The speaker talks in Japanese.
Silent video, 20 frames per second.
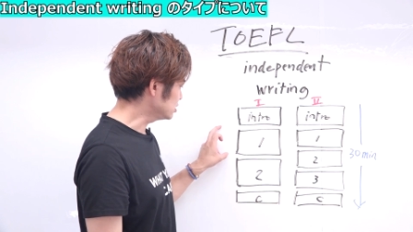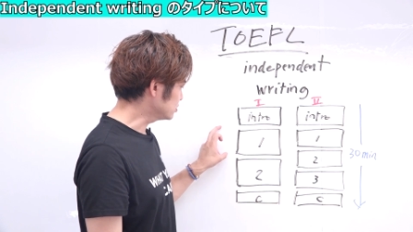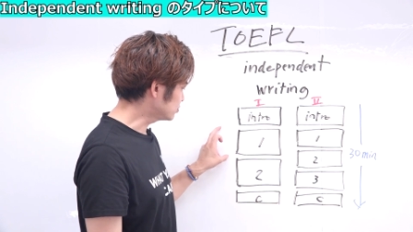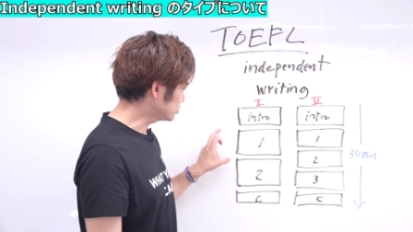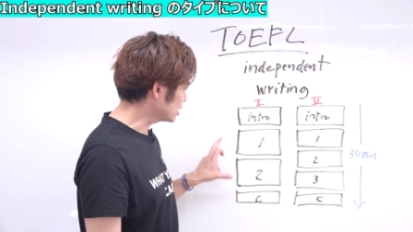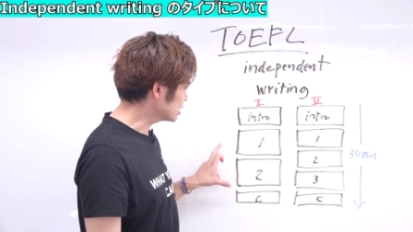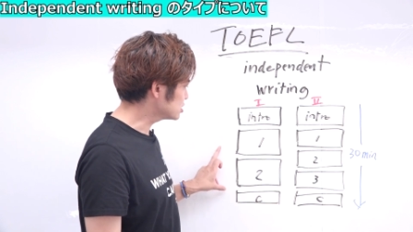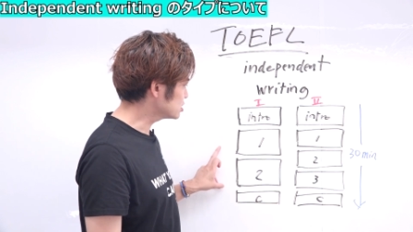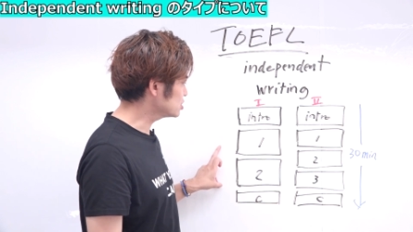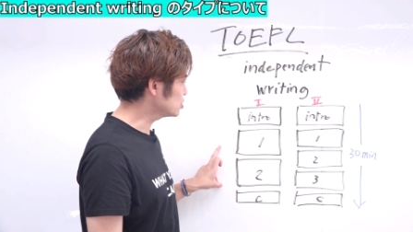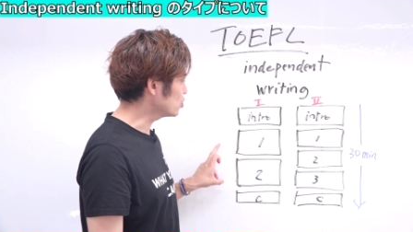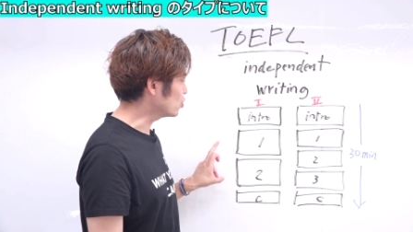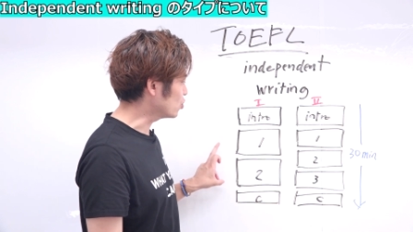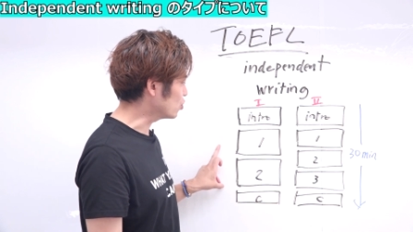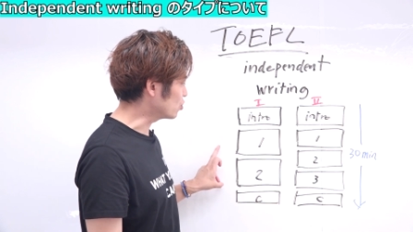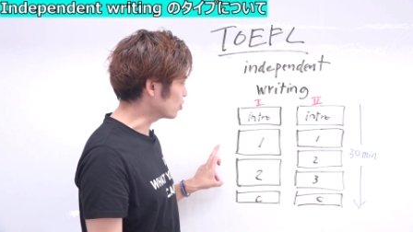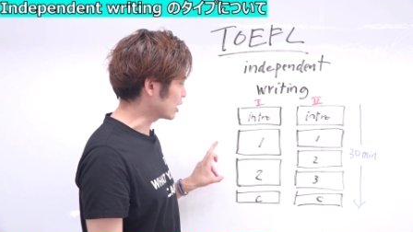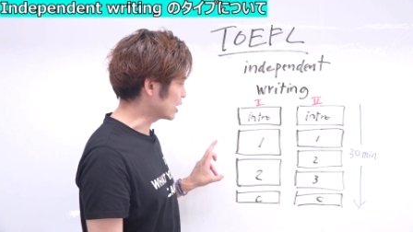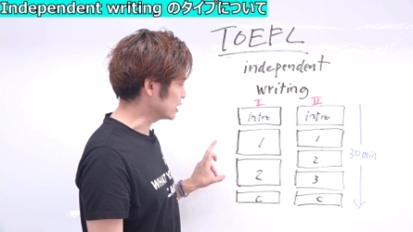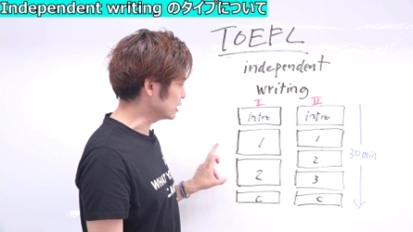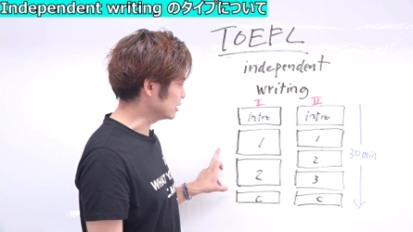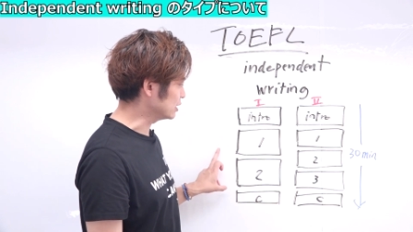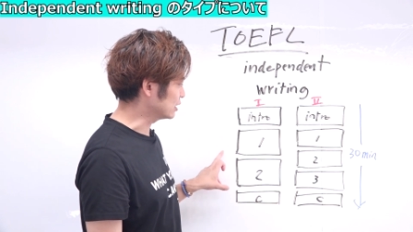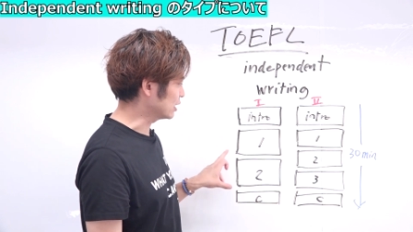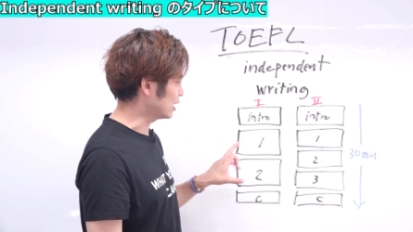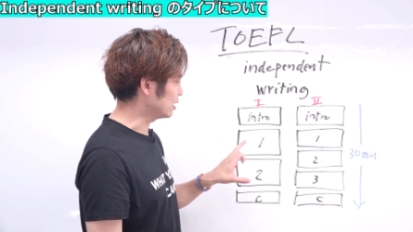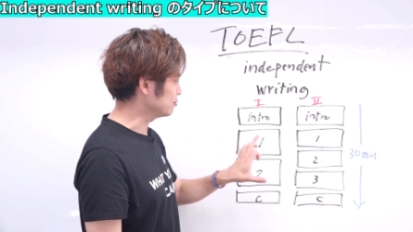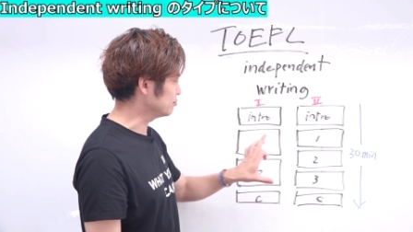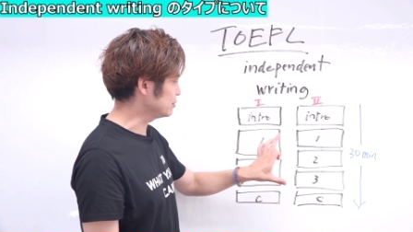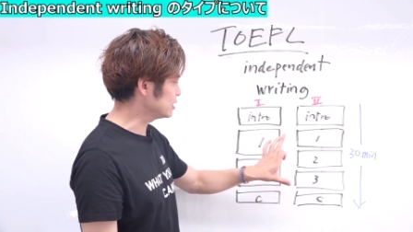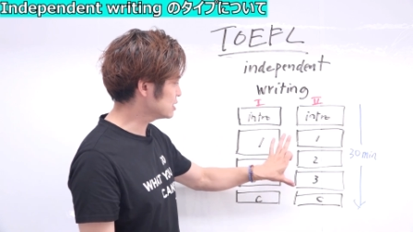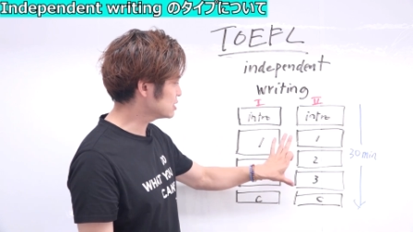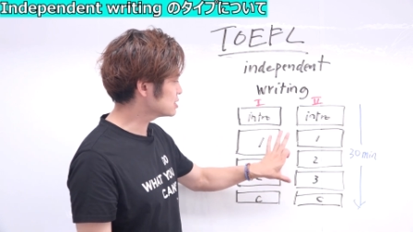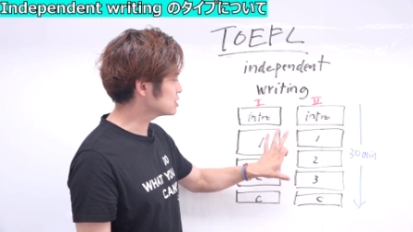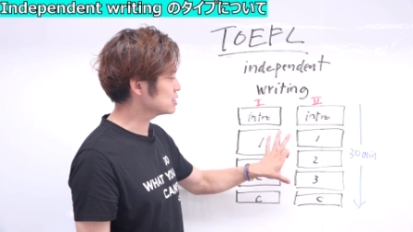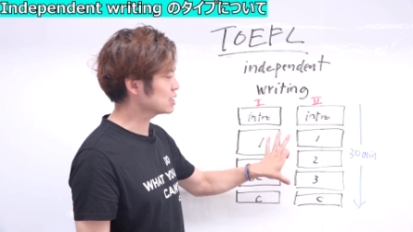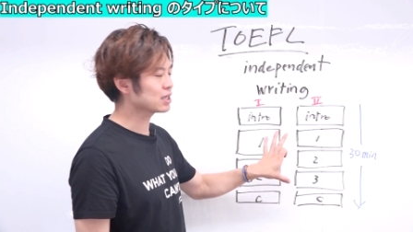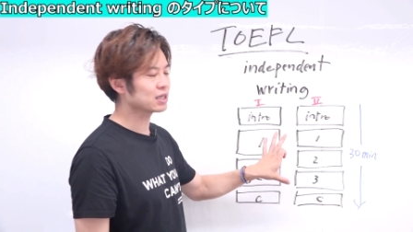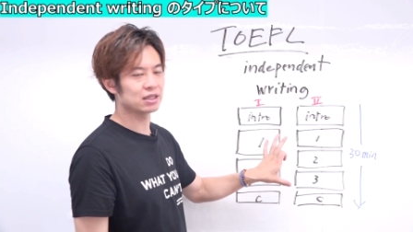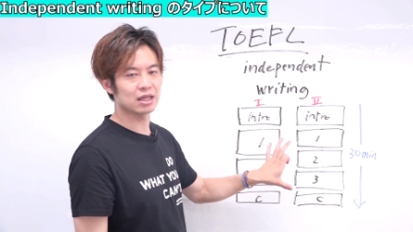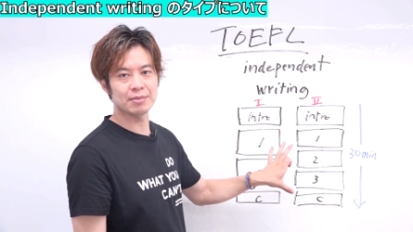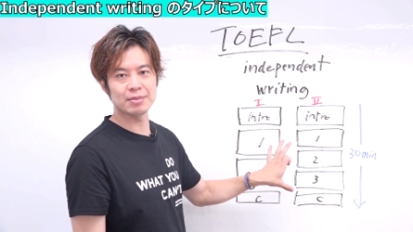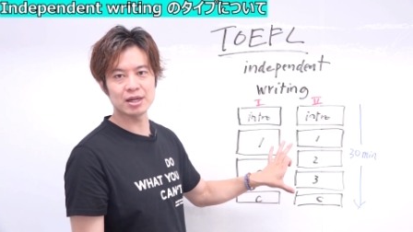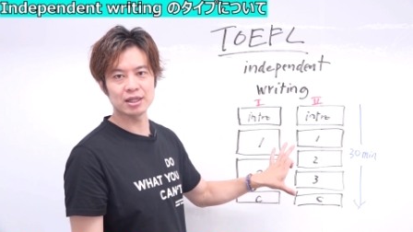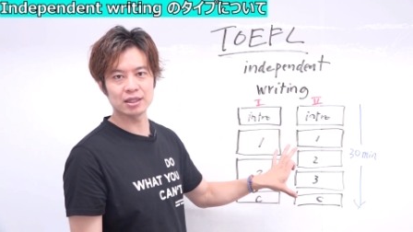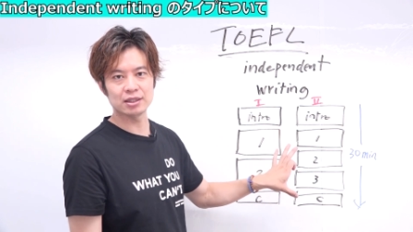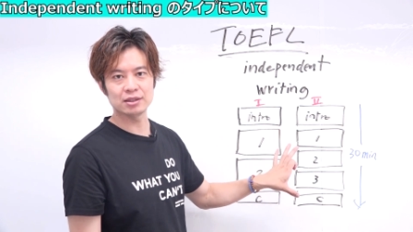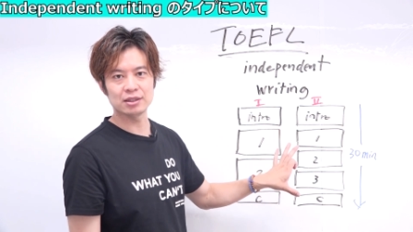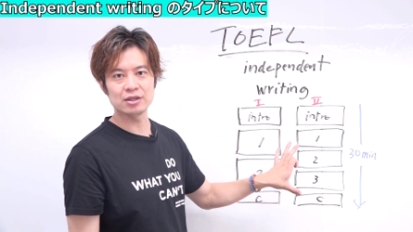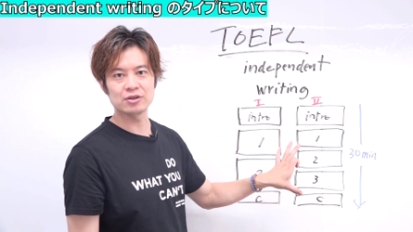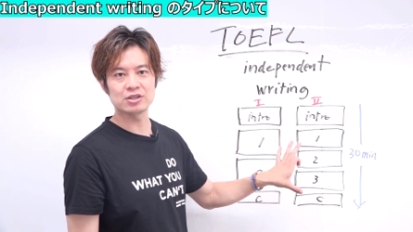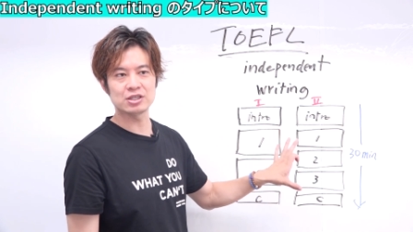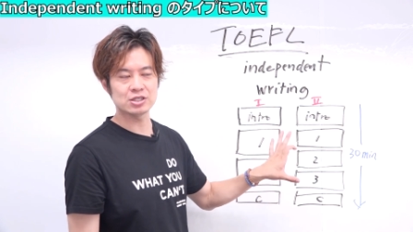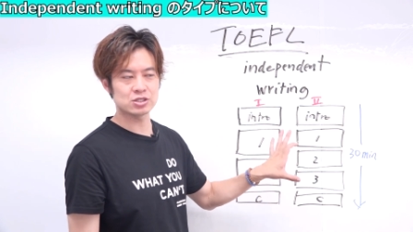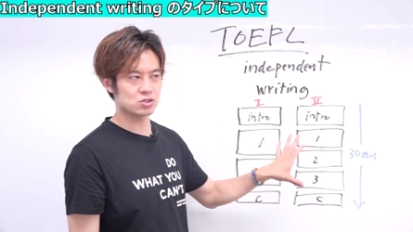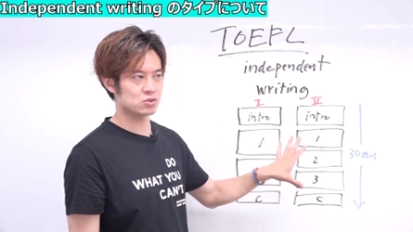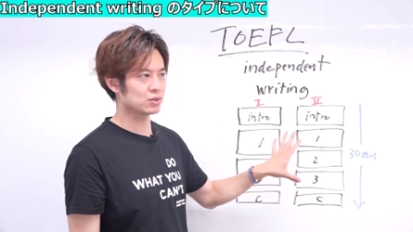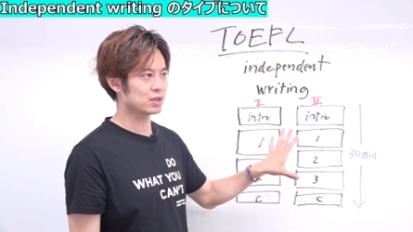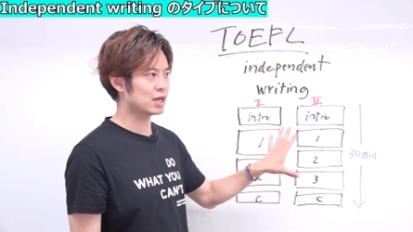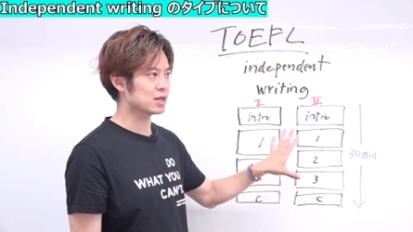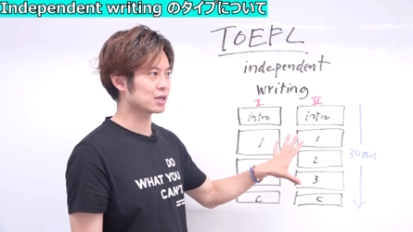2つの方がいいんだ、3つなきゃダメなんだっていう基準が